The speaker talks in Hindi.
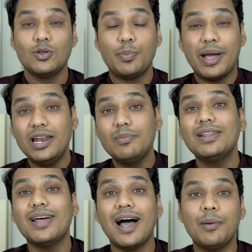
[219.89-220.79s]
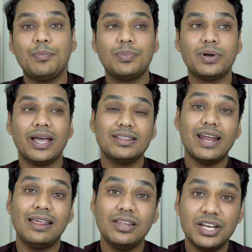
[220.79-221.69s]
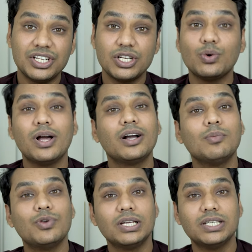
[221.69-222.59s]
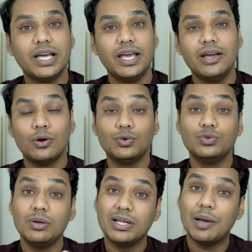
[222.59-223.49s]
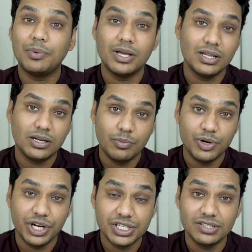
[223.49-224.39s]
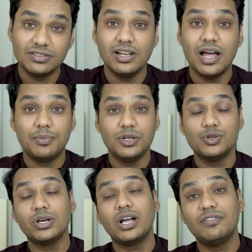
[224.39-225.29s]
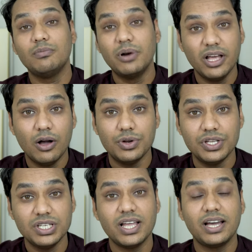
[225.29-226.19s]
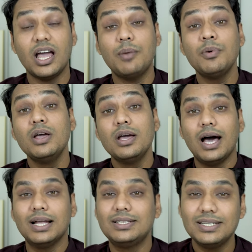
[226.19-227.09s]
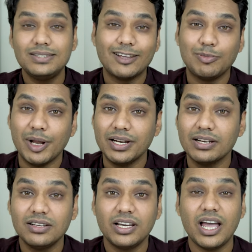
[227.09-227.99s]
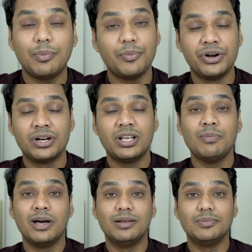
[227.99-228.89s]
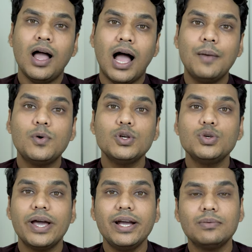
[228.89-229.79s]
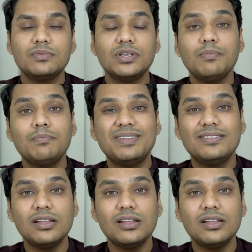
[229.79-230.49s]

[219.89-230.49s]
तो पहली बात आपके अंदर हेजिटेशन थोड़ा कम होना चाहिए और दूसरी बात आपके अंदर कम्युनिकेशन स्किल आपकी जो है काफ़ी बढ़िया होनी चाहिए ताकि आप अच्छे से एक्सप्लेन कर सकें आपके प्रोडक्ट के बारे में आपको जो है कम से कम बिजनेस